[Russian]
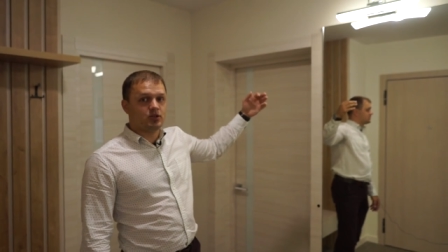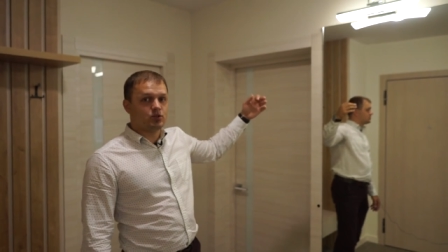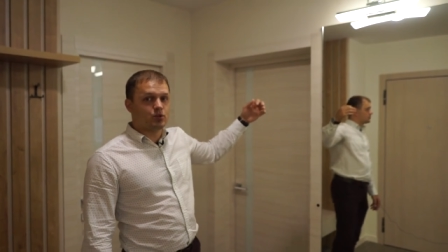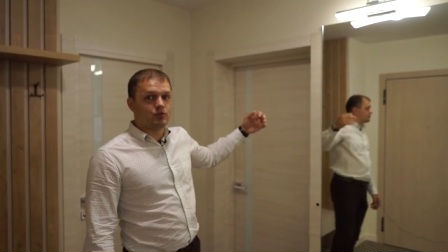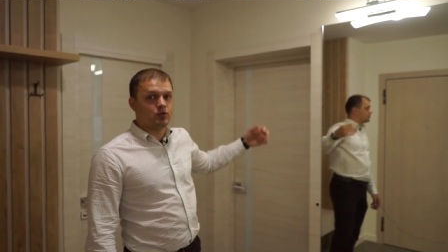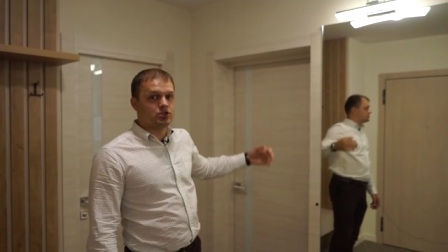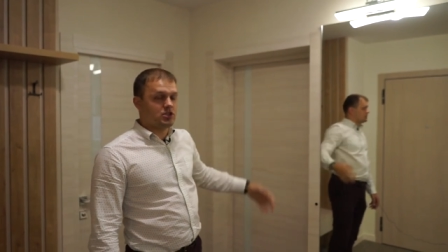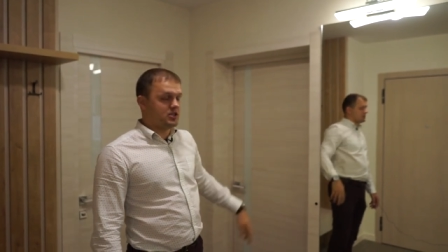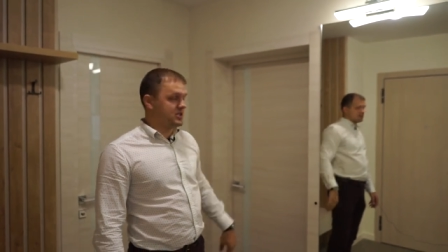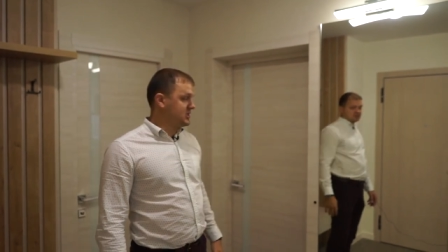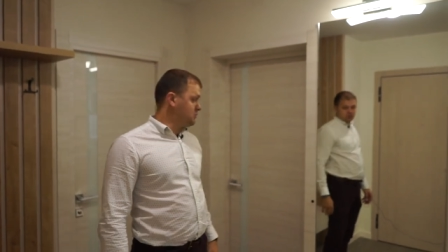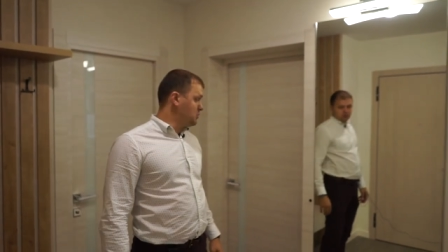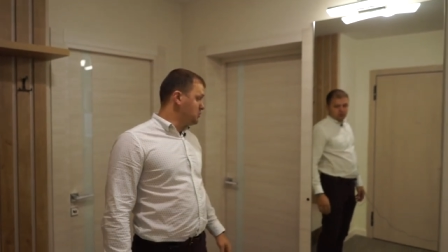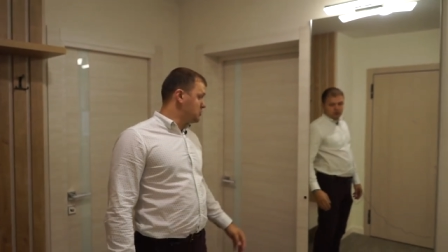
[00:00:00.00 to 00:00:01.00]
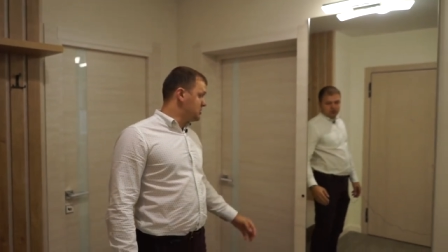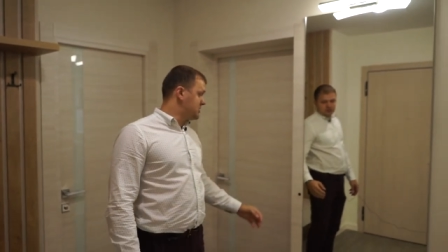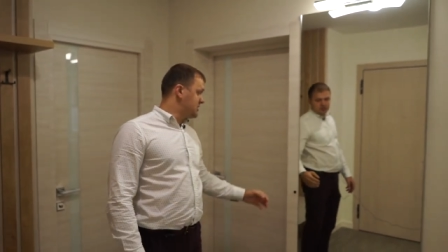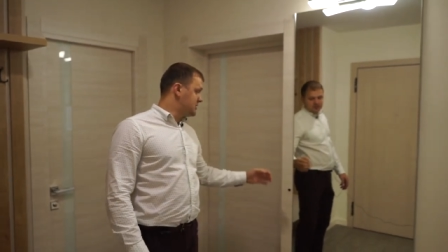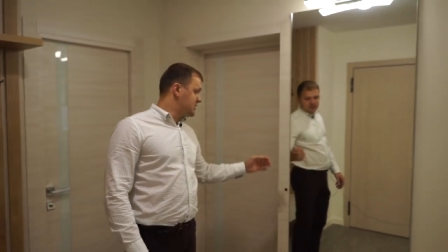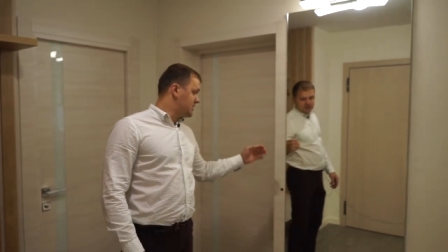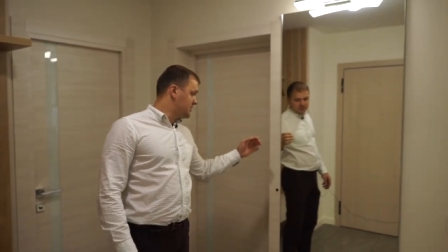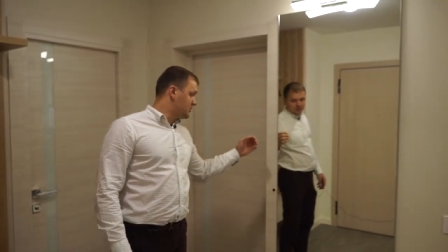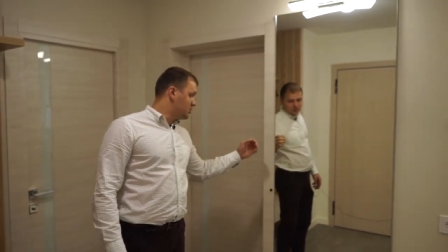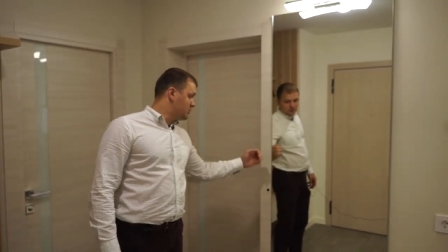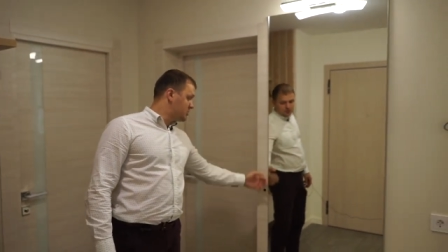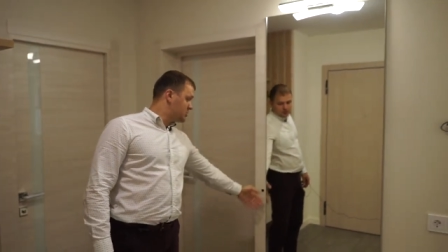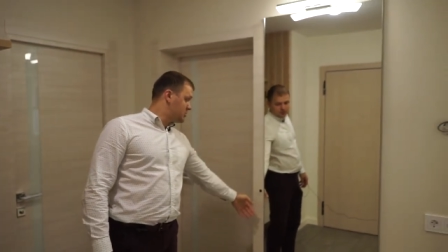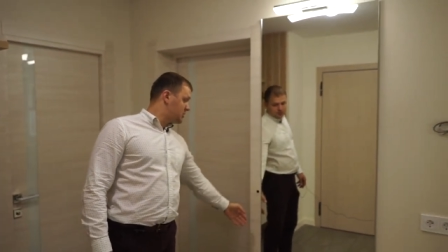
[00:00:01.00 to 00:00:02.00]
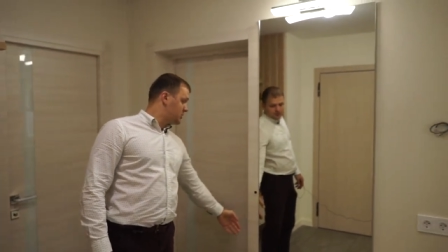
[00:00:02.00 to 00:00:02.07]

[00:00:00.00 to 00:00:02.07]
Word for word: которая включается с помощью сенсорной кнопочки